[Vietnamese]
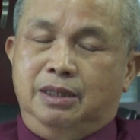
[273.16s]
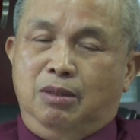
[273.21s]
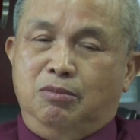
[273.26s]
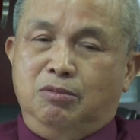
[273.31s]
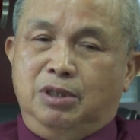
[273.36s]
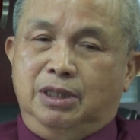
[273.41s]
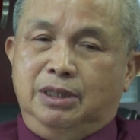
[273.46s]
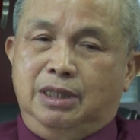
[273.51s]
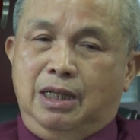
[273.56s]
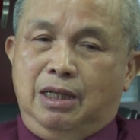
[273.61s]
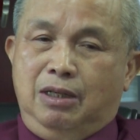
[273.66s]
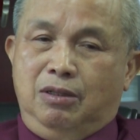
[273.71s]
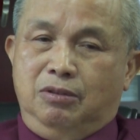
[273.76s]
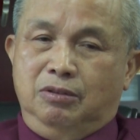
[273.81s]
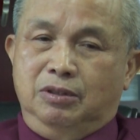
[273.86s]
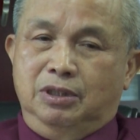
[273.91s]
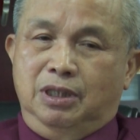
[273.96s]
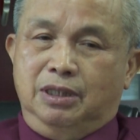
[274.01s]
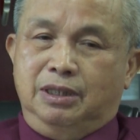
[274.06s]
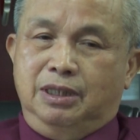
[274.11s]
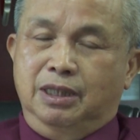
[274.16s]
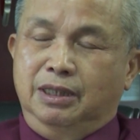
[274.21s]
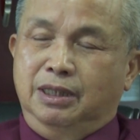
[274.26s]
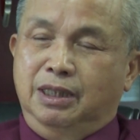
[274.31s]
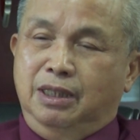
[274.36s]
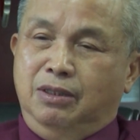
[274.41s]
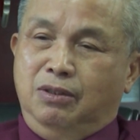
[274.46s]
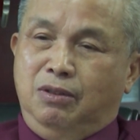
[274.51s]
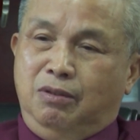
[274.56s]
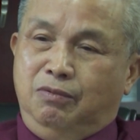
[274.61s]
Trong các thảo dược thiên
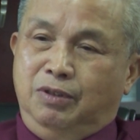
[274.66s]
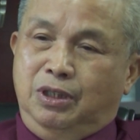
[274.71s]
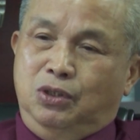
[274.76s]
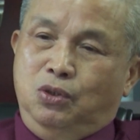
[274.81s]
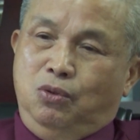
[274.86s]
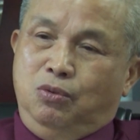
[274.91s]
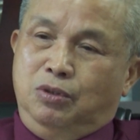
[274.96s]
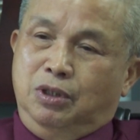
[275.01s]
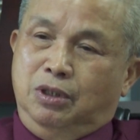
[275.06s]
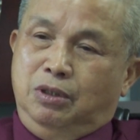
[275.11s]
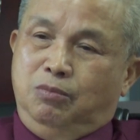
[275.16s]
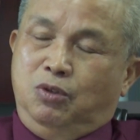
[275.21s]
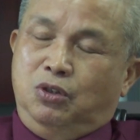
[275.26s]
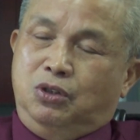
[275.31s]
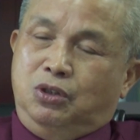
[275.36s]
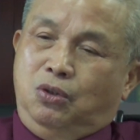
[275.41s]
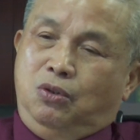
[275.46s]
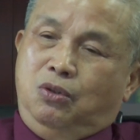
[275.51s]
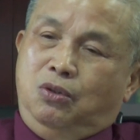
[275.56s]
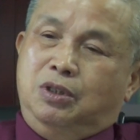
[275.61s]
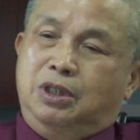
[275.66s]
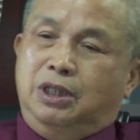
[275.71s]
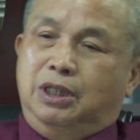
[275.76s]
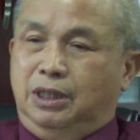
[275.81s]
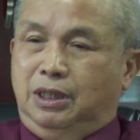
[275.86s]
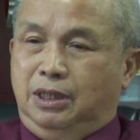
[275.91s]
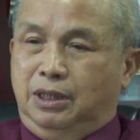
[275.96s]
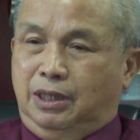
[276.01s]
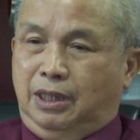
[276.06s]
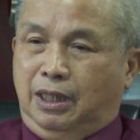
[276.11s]
nhiên đó, ví dụ như một số
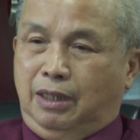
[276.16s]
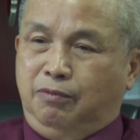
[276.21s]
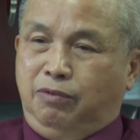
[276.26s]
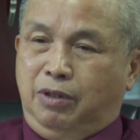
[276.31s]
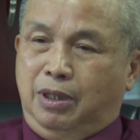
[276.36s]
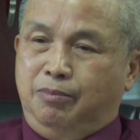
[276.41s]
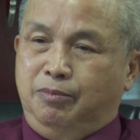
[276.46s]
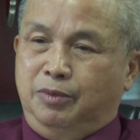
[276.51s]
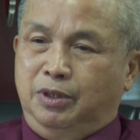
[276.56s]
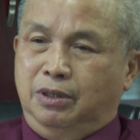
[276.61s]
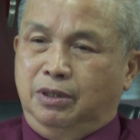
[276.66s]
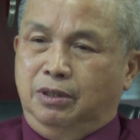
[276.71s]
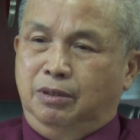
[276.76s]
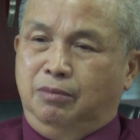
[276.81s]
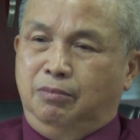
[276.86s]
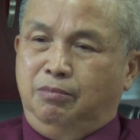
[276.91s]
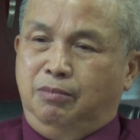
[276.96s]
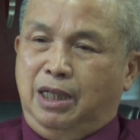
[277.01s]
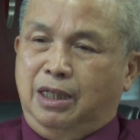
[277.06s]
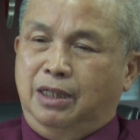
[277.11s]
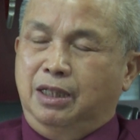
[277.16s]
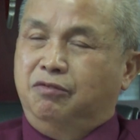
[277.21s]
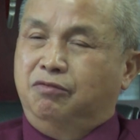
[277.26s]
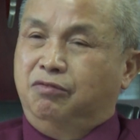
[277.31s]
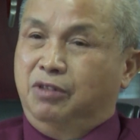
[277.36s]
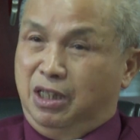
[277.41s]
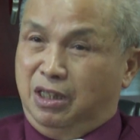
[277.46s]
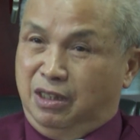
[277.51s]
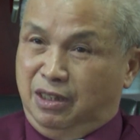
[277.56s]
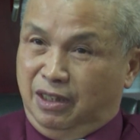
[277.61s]
cái thành phẩm như mã lực
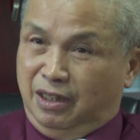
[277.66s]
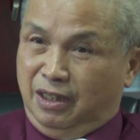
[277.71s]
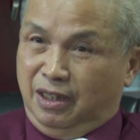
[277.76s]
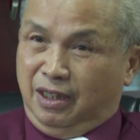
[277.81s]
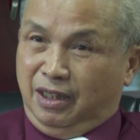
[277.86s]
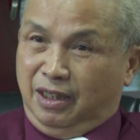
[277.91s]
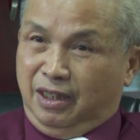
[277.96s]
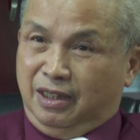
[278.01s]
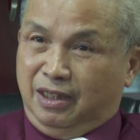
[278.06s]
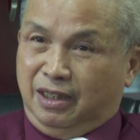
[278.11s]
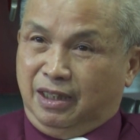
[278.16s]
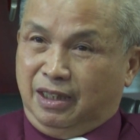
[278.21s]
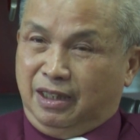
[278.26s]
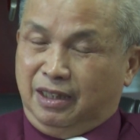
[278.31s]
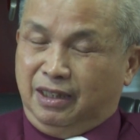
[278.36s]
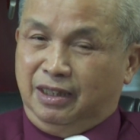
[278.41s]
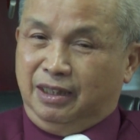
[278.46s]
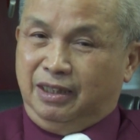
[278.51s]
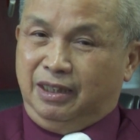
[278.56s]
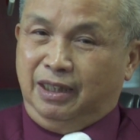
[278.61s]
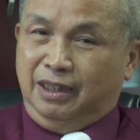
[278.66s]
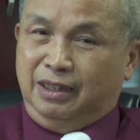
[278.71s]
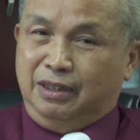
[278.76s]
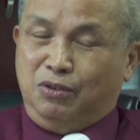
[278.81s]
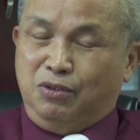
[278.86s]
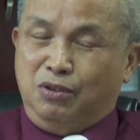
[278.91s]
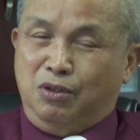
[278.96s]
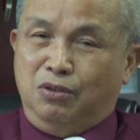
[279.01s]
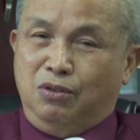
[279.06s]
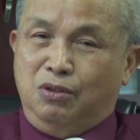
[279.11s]
vương đấy, thì
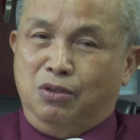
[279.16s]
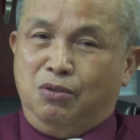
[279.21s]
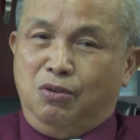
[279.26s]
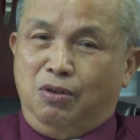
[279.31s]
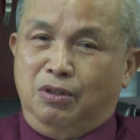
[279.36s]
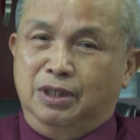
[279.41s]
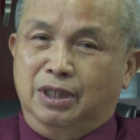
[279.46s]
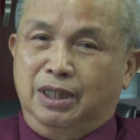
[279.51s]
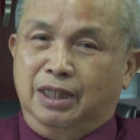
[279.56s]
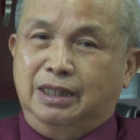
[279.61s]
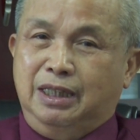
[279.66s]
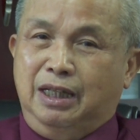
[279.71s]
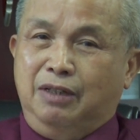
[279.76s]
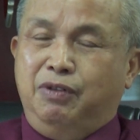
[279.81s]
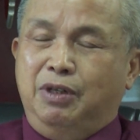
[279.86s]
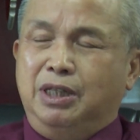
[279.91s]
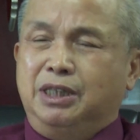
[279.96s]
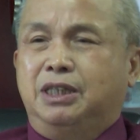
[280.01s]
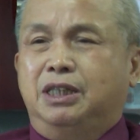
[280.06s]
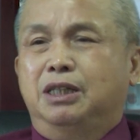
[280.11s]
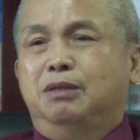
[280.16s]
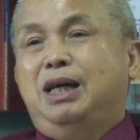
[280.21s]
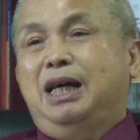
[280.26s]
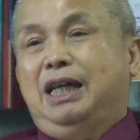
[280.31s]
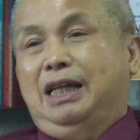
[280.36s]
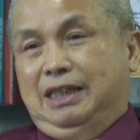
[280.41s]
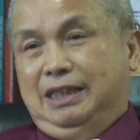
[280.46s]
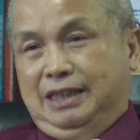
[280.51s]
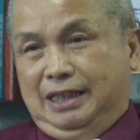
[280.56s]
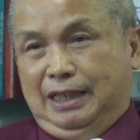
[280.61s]
trong đó nó có những cái thành phần cơ
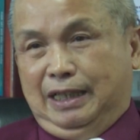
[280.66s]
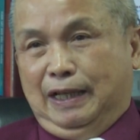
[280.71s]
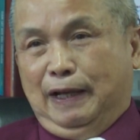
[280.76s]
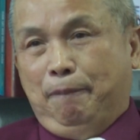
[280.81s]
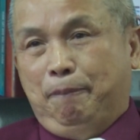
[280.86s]
bản là gì?